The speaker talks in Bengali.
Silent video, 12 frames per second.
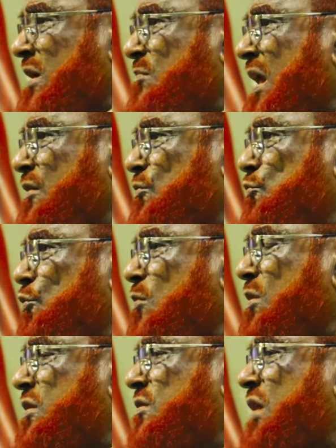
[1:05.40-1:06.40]
পরিমাণ
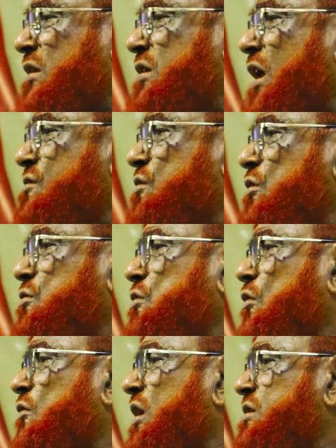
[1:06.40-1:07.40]
দুলুম অত্যাচার
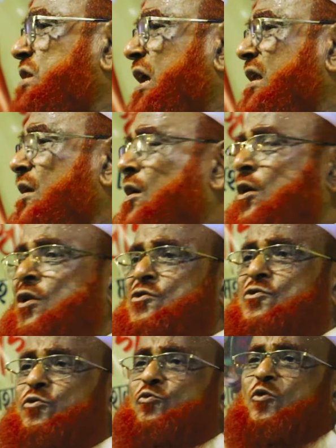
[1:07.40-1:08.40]
সহ্য করেছেন
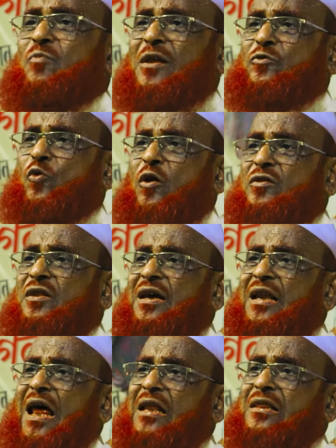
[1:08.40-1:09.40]
শুধুমাত্র
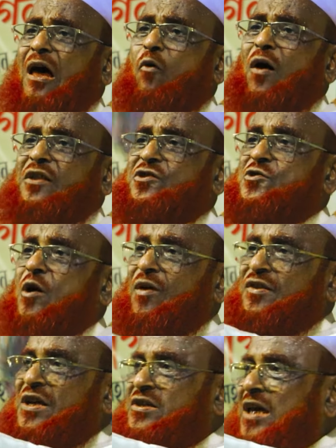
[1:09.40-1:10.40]
দিনের দাওয়াত
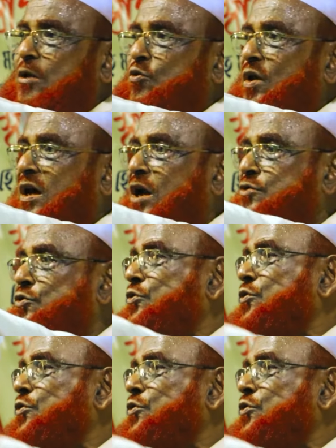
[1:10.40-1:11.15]
সমাজে চালু রাখার